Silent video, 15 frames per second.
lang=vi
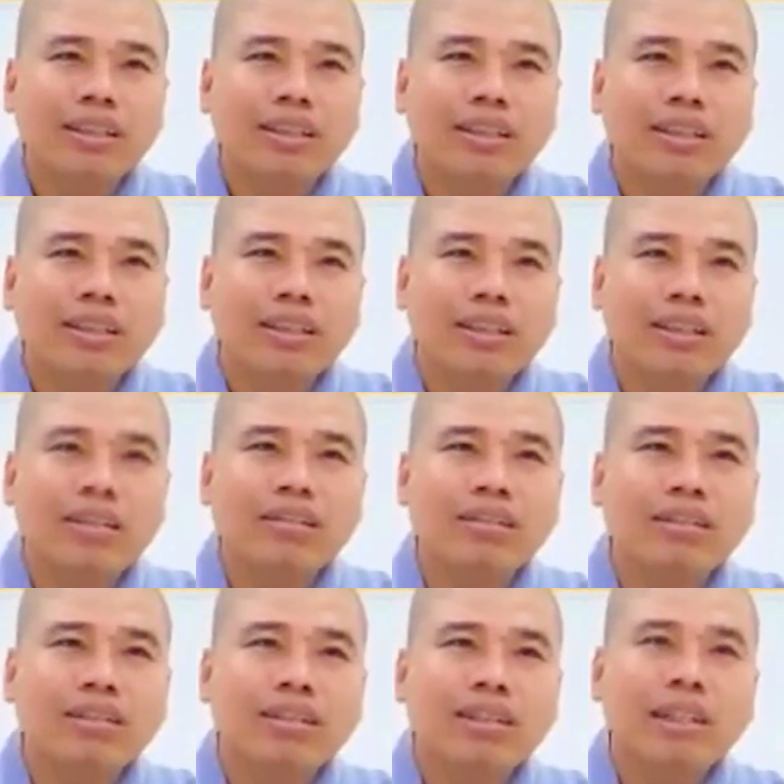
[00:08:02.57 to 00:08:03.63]
Không?
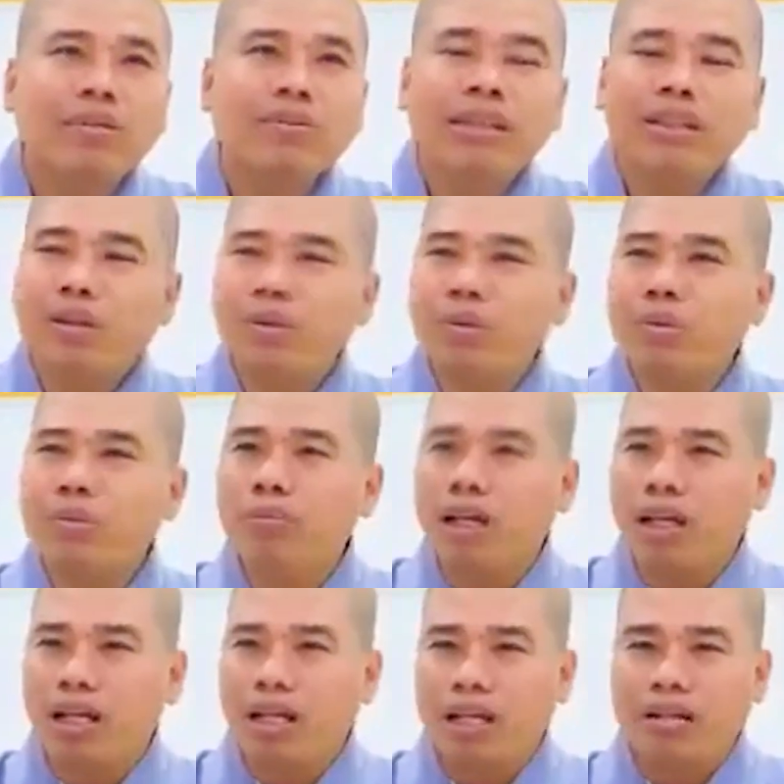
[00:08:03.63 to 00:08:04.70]
Nếu biết tu mà
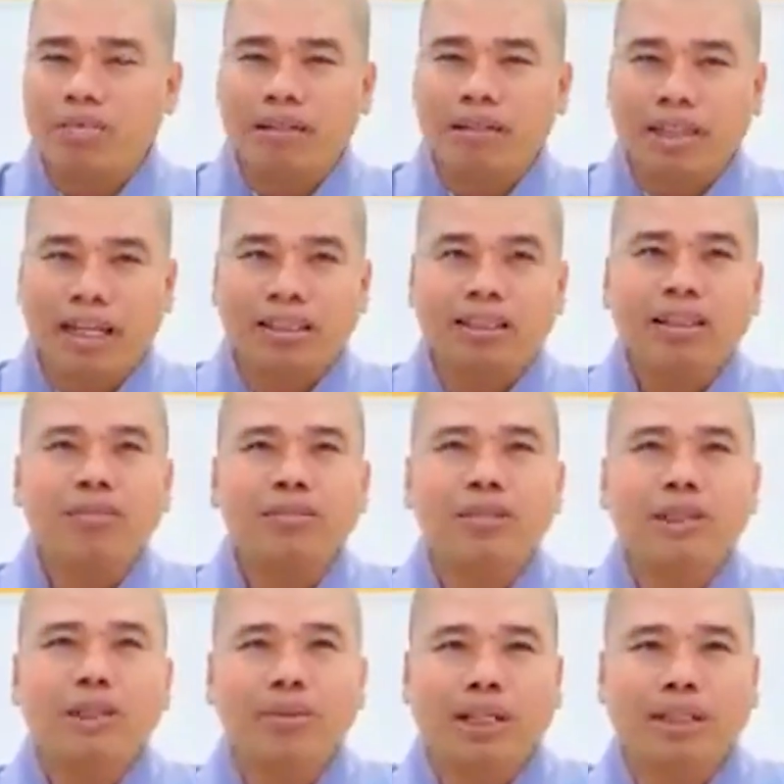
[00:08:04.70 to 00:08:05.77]
nhận thức được điều này
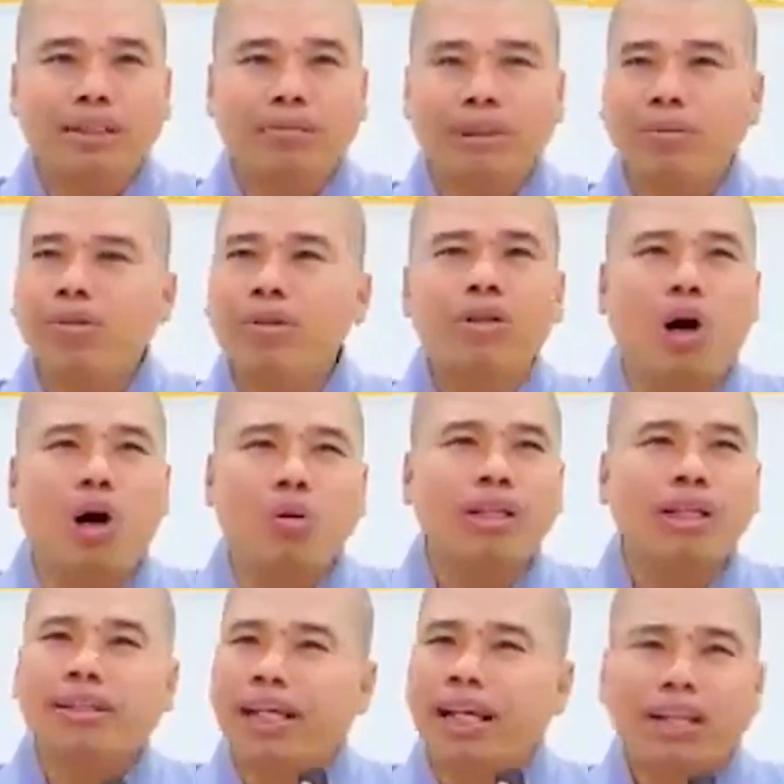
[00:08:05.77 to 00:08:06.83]
thì mình không có khổ, chắc chắn
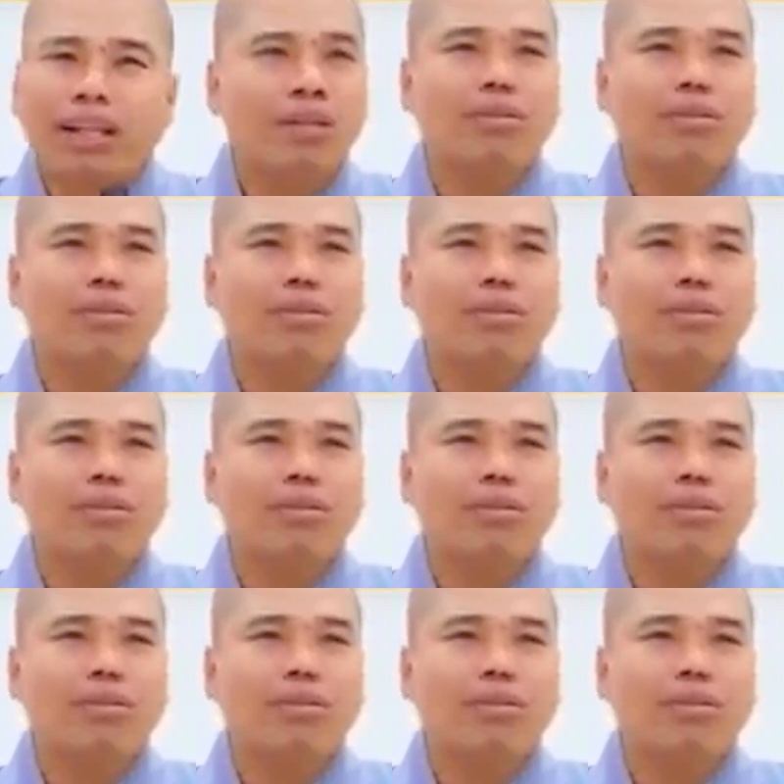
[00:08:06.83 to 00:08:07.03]
luôn.